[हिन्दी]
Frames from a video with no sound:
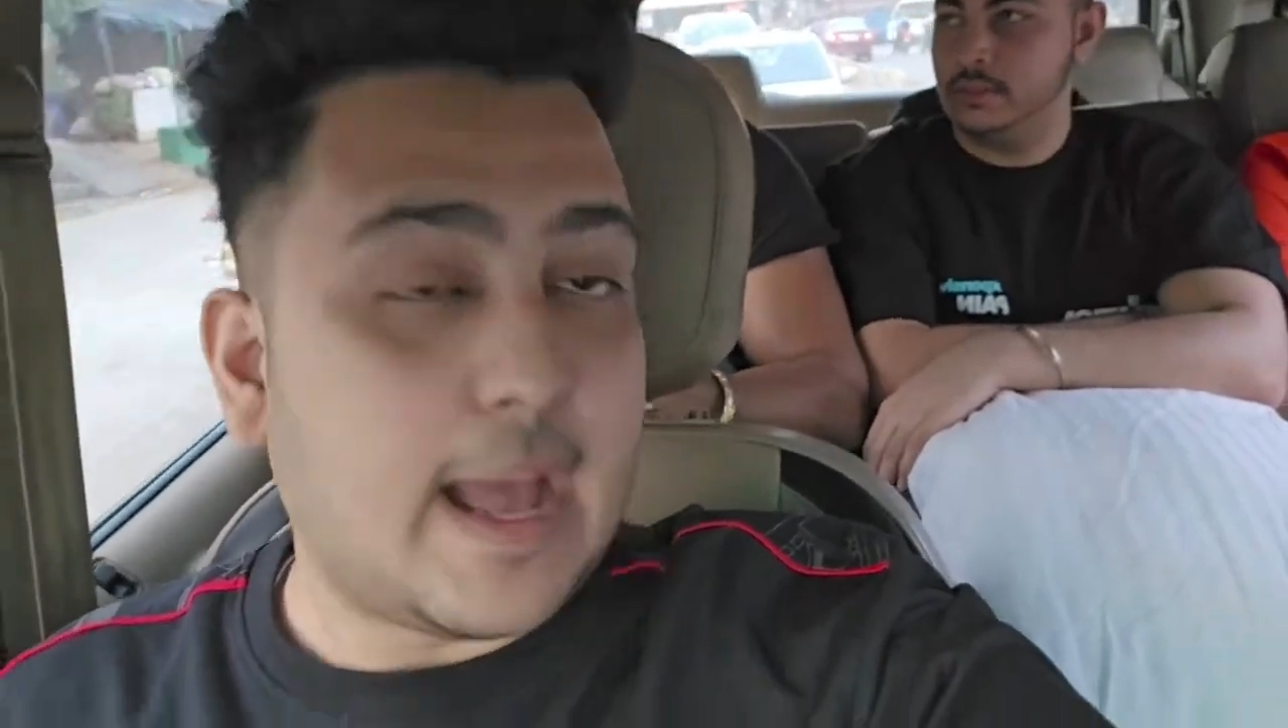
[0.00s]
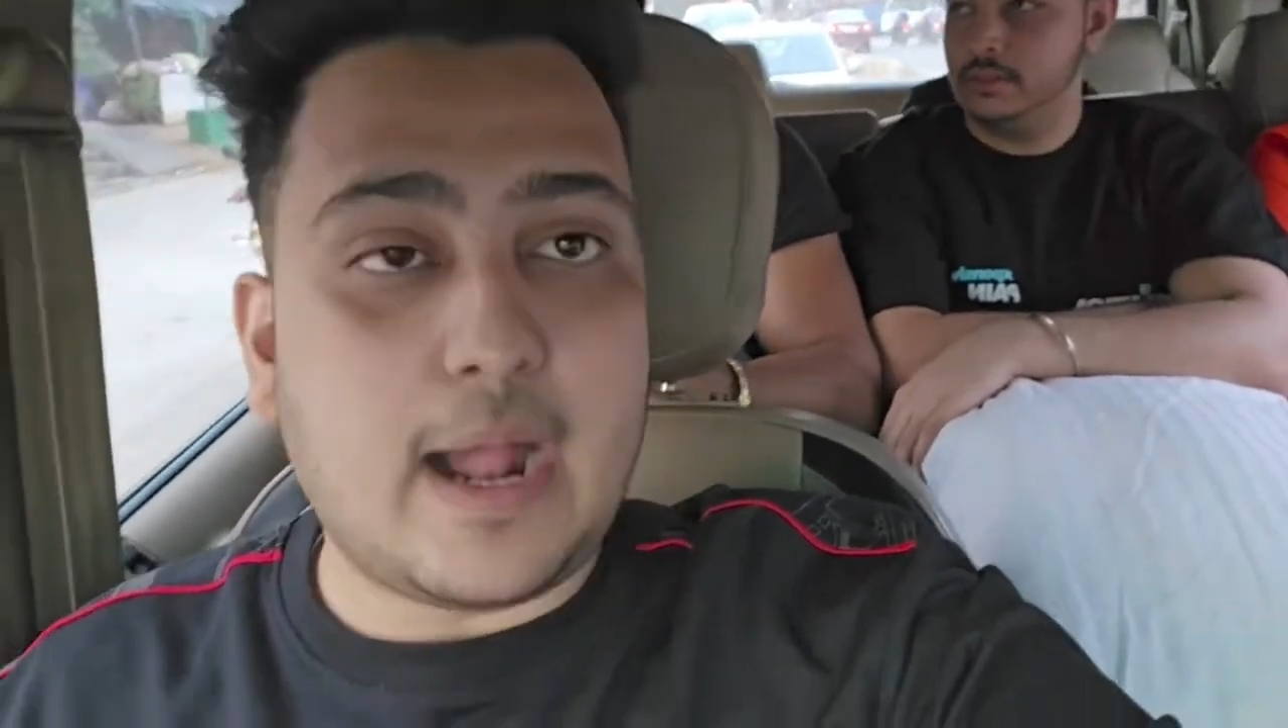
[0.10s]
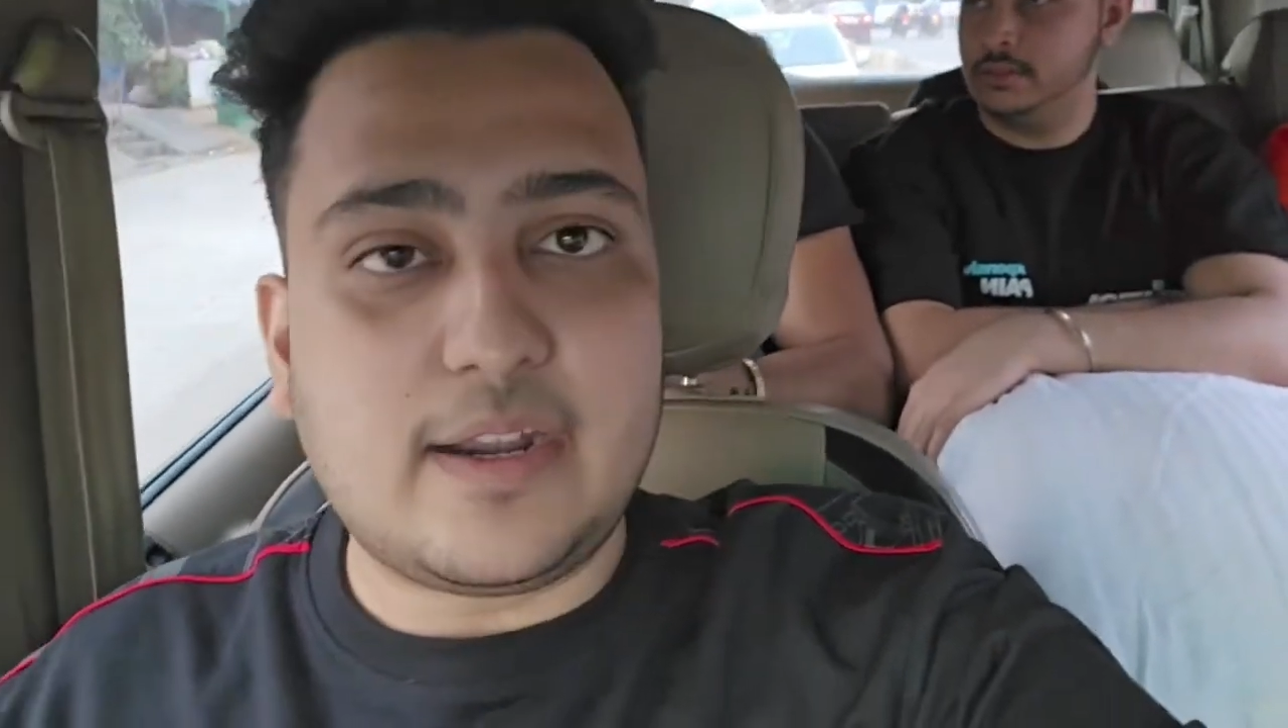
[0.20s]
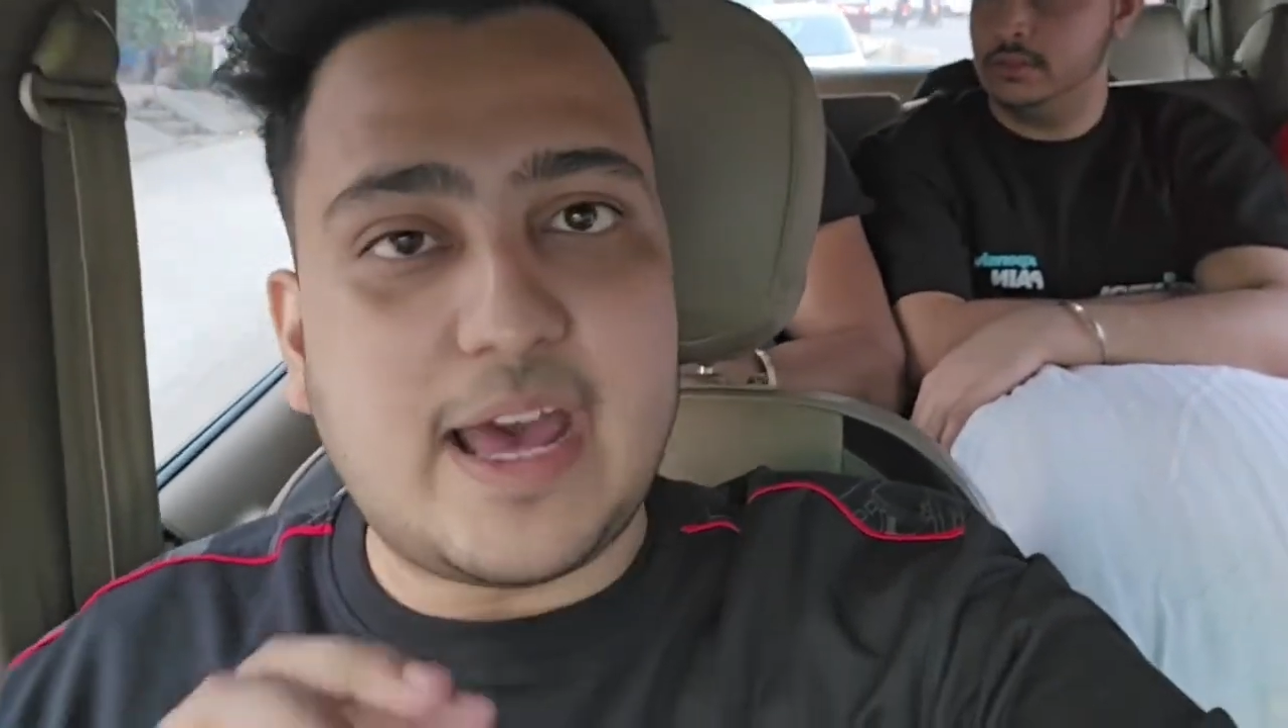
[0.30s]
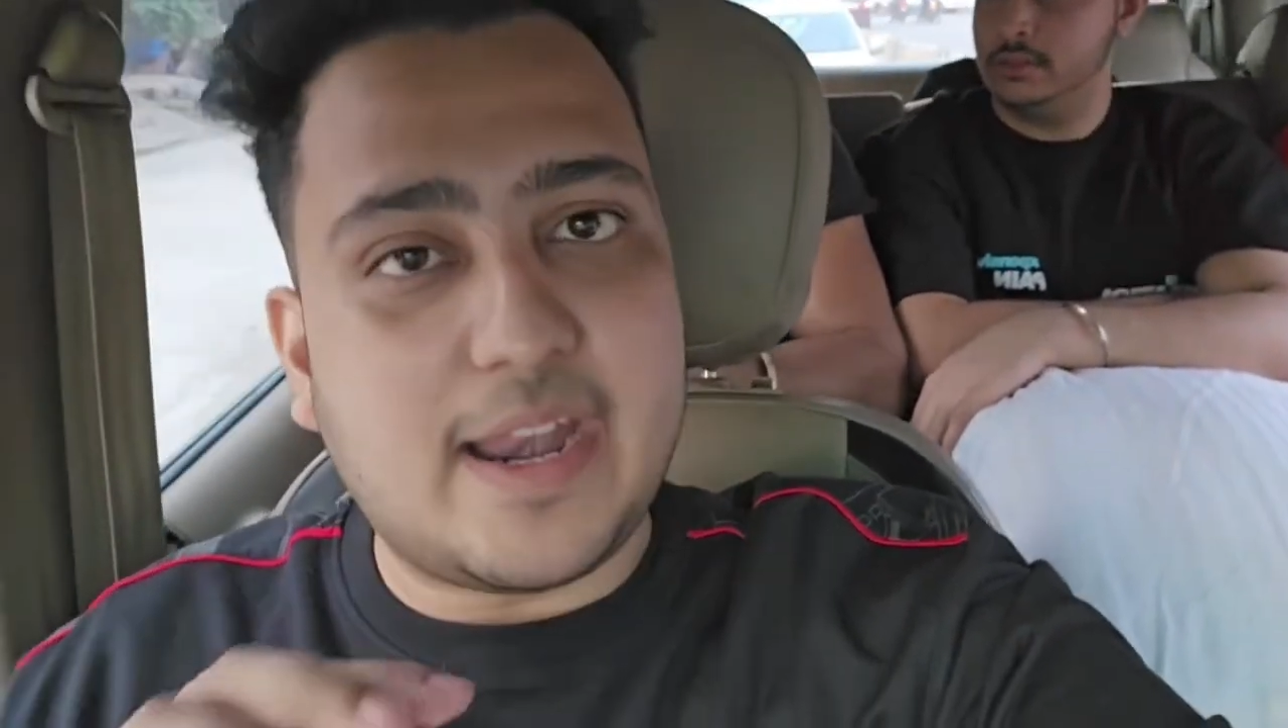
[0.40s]

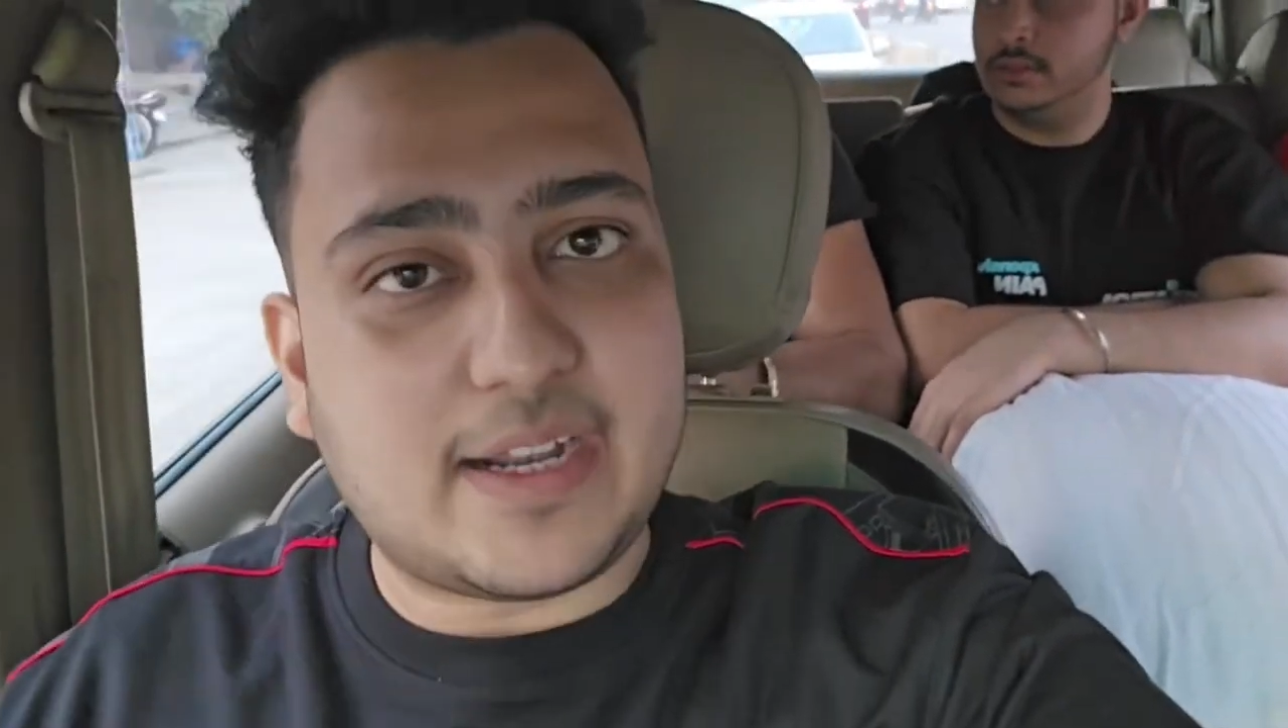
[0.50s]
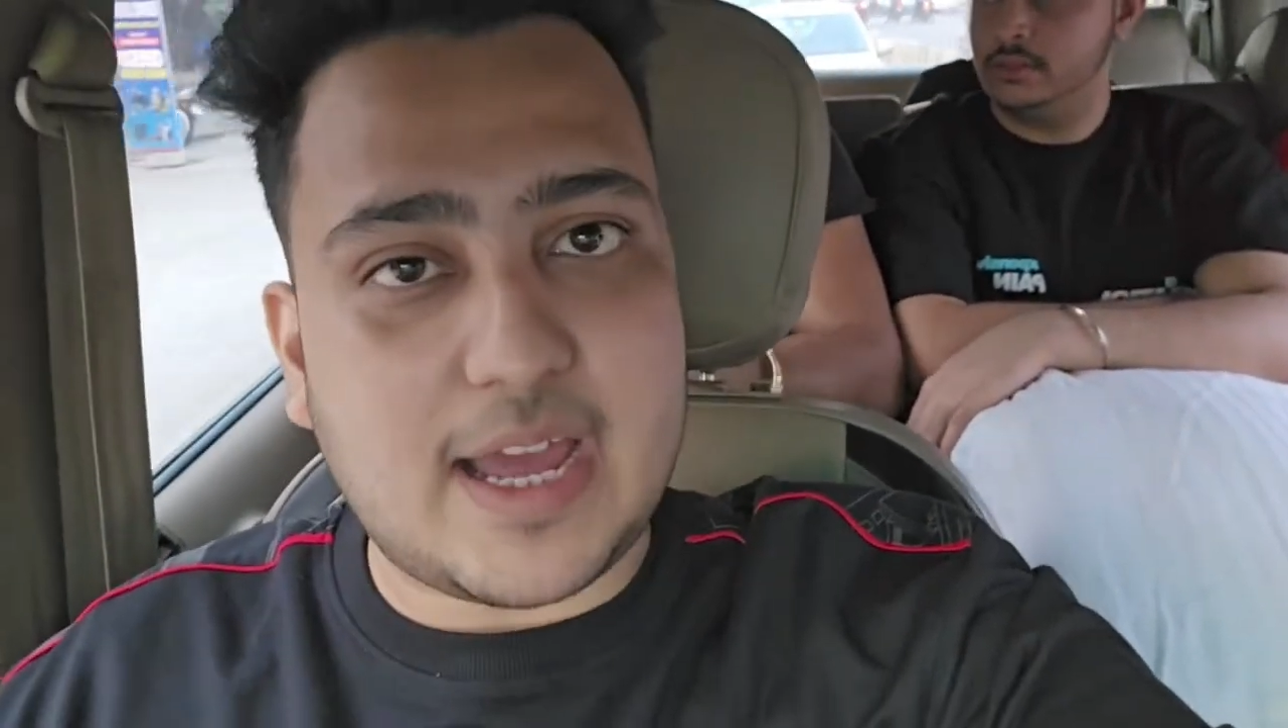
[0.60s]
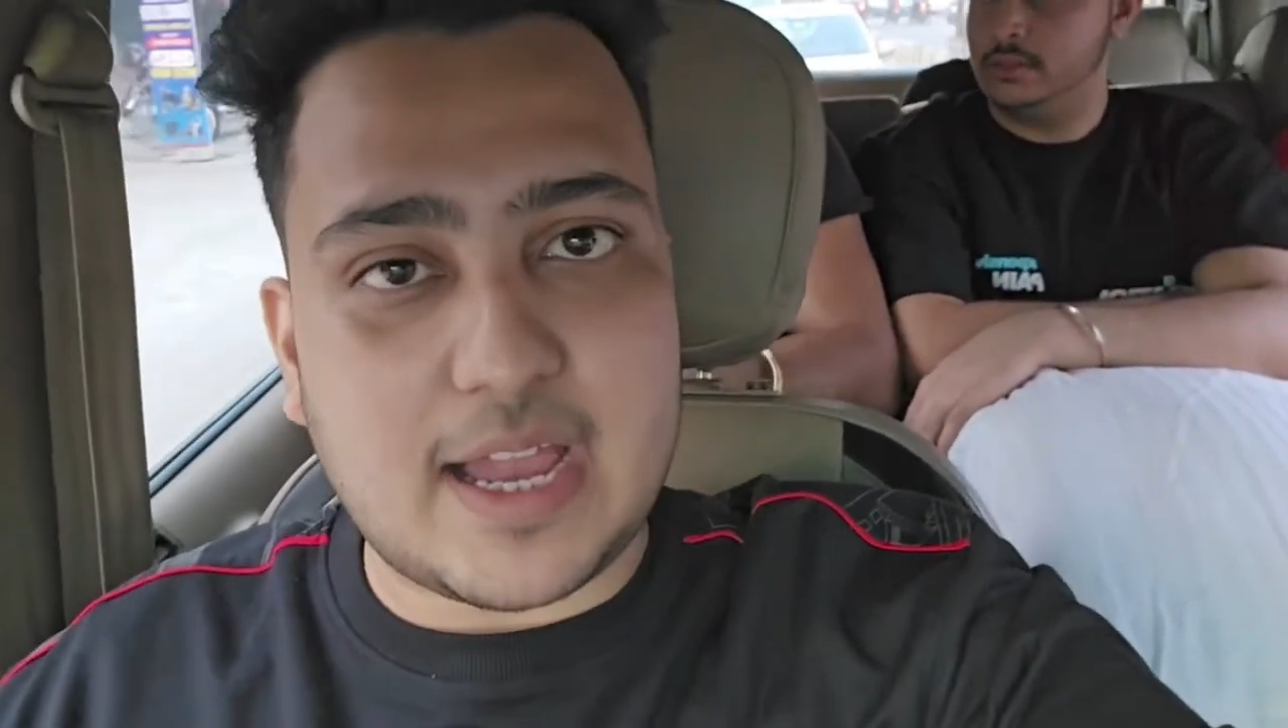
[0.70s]
डायरेक्ट हाँ,